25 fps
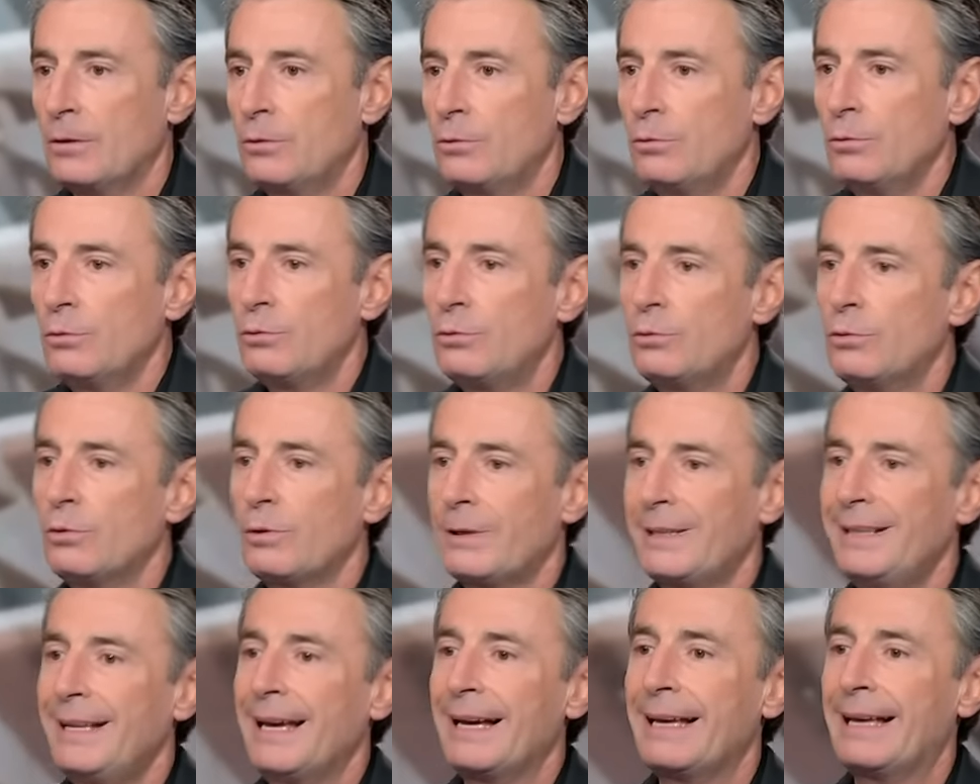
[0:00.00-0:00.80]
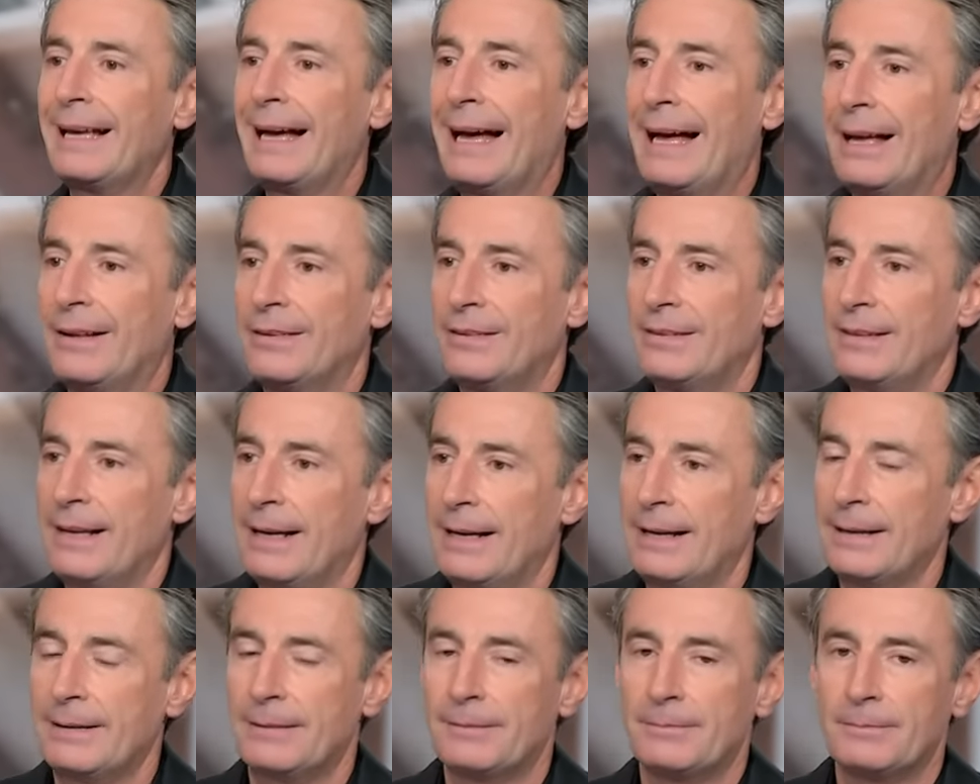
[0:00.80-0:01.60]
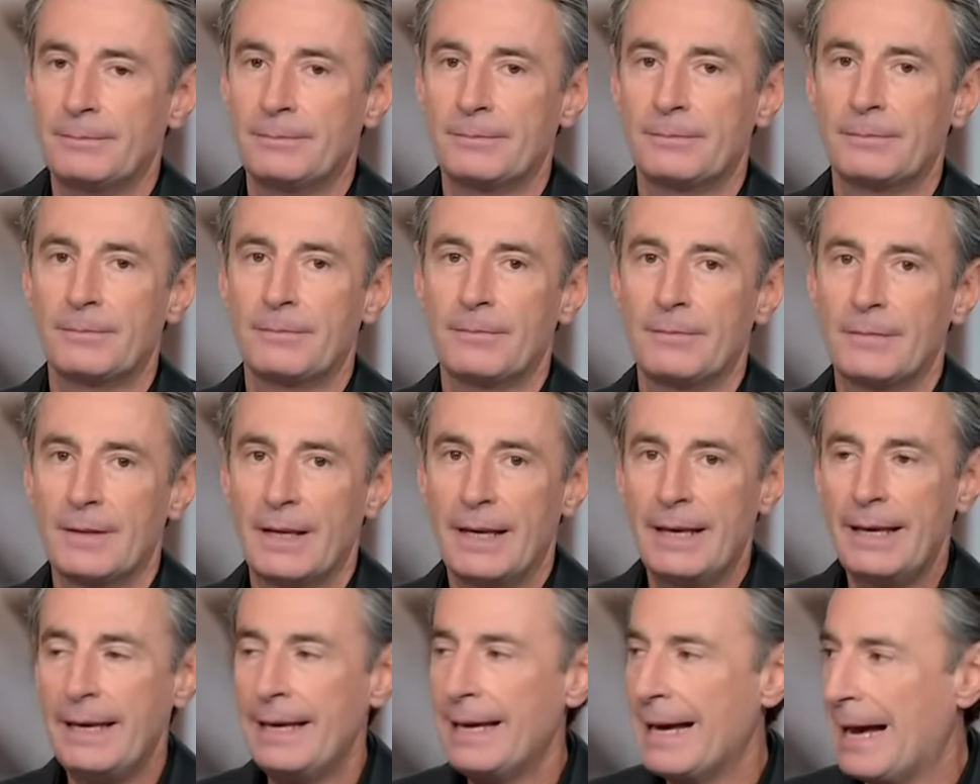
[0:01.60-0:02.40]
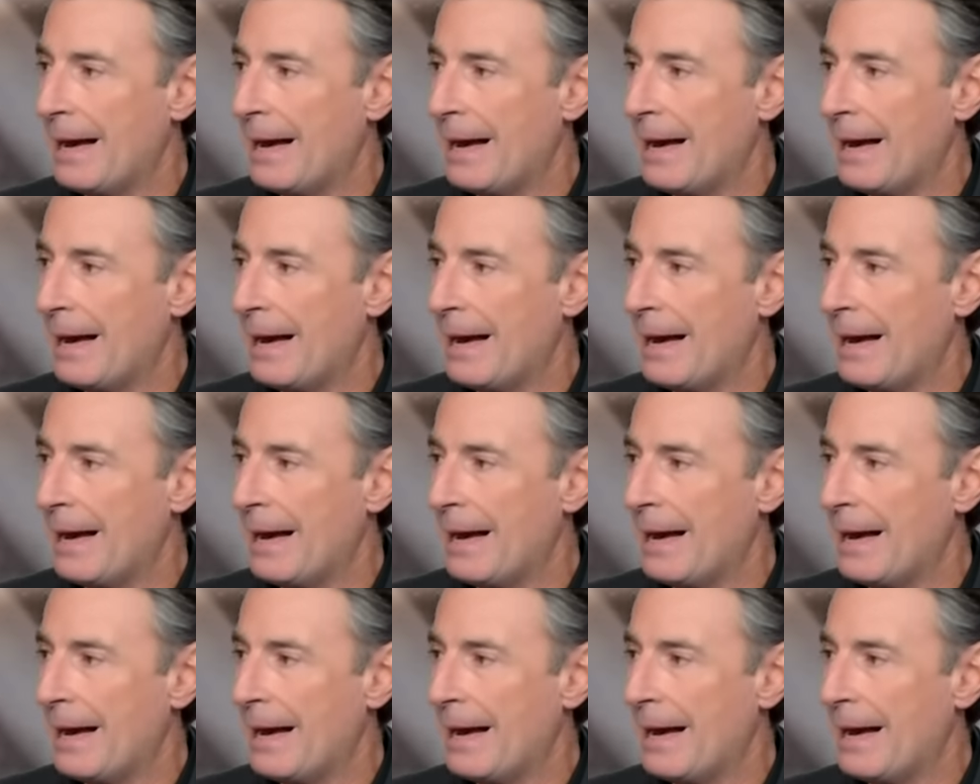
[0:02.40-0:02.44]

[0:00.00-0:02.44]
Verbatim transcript: Tu torni a casa e